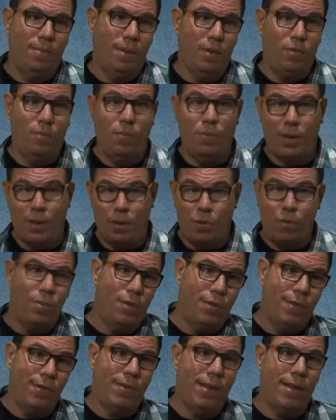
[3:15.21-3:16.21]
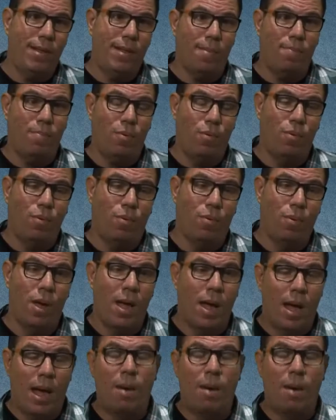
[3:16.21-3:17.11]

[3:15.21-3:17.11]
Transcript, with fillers: mesmo porque, como eu disse ainda há pouco,